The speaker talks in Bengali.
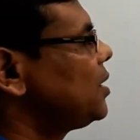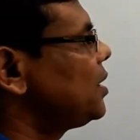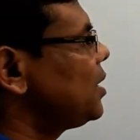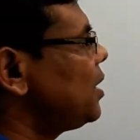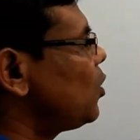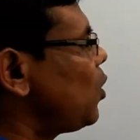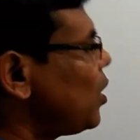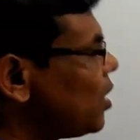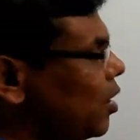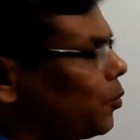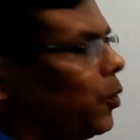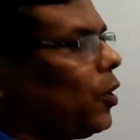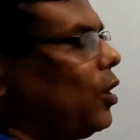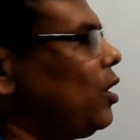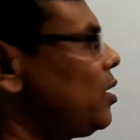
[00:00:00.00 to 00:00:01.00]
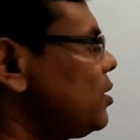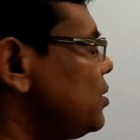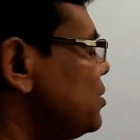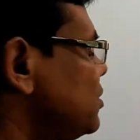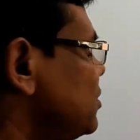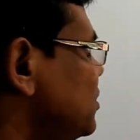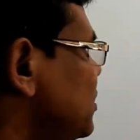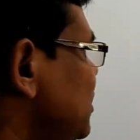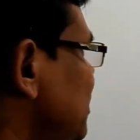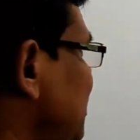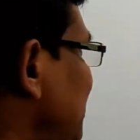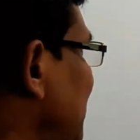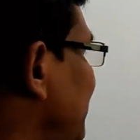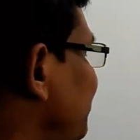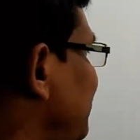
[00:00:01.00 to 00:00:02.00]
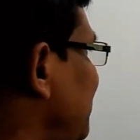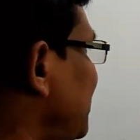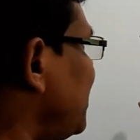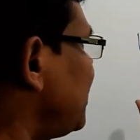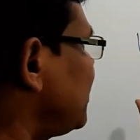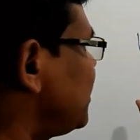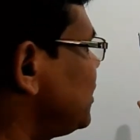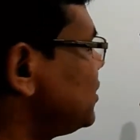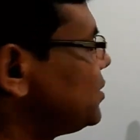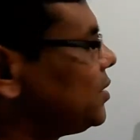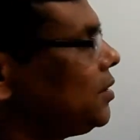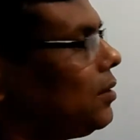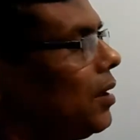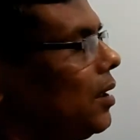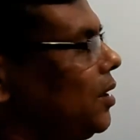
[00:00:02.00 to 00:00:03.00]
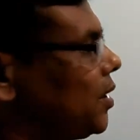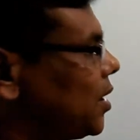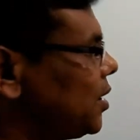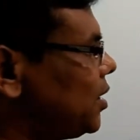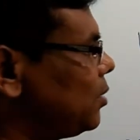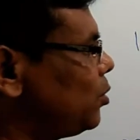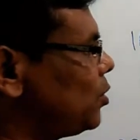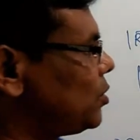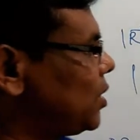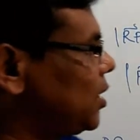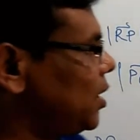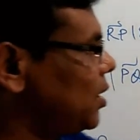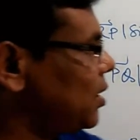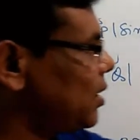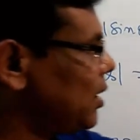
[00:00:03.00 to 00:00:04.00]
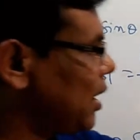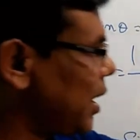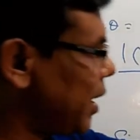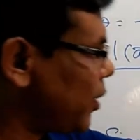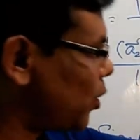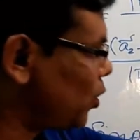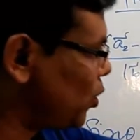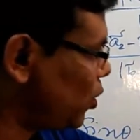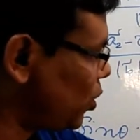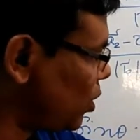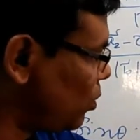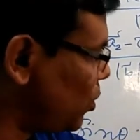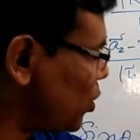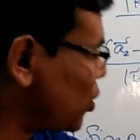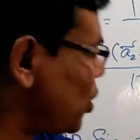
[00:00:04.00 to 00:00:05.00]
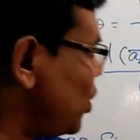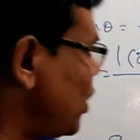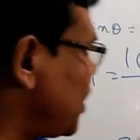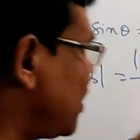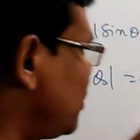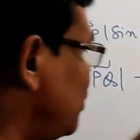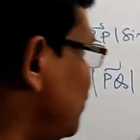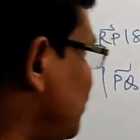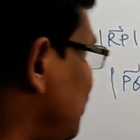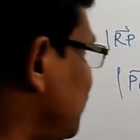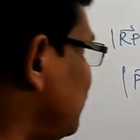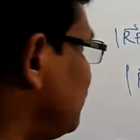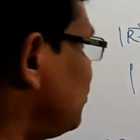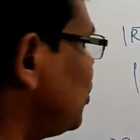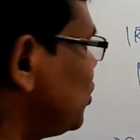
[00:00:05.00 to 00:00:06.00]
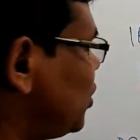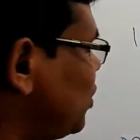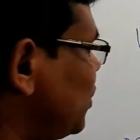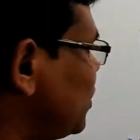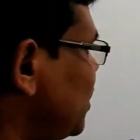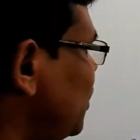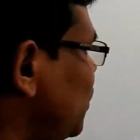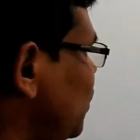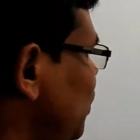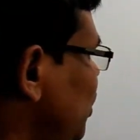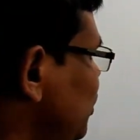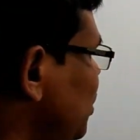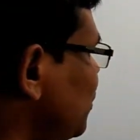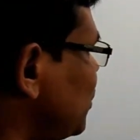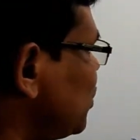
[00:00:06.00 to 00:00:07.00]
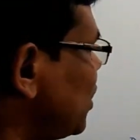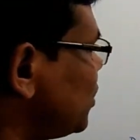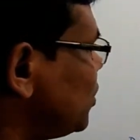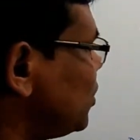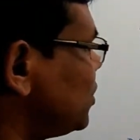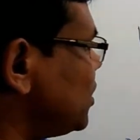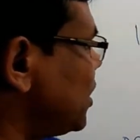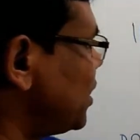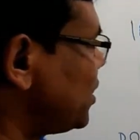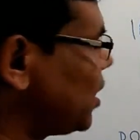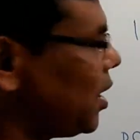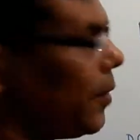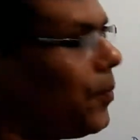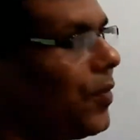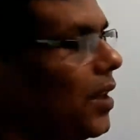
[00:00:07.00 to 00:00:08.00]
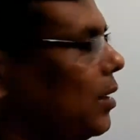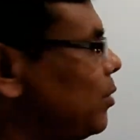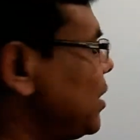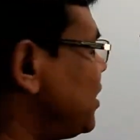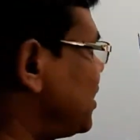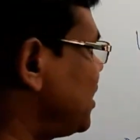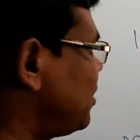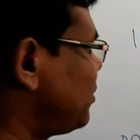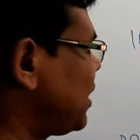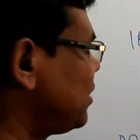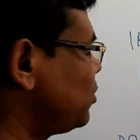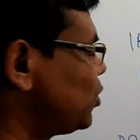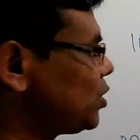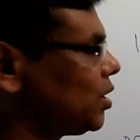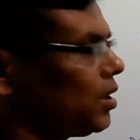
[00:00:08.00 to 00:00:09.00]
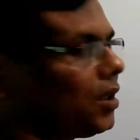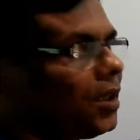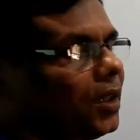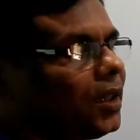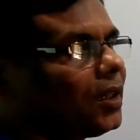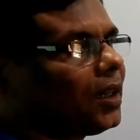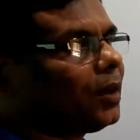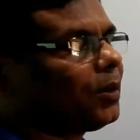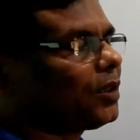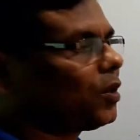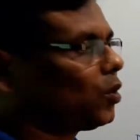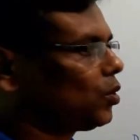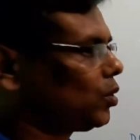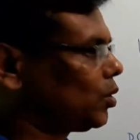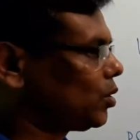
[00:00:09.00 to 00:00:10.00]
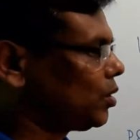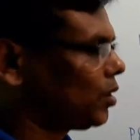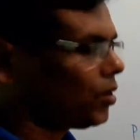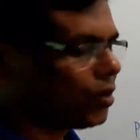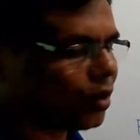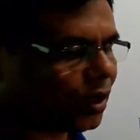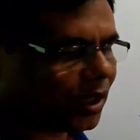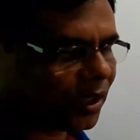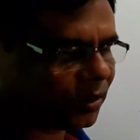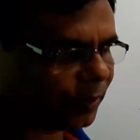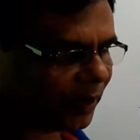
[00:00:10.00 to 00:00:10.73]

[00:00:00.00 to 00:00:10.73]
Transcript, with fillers: করার পর আমরা লিখে দেব যে এক ও দুই নম্বর স্বরলেখা দুটোর মধ্যবর্তী ন্যূনতম দূরত্ব হচ্ছে এটা এবার এখানে মান বসিয়ে দিলে আমাদের উত্তর চলে আসবে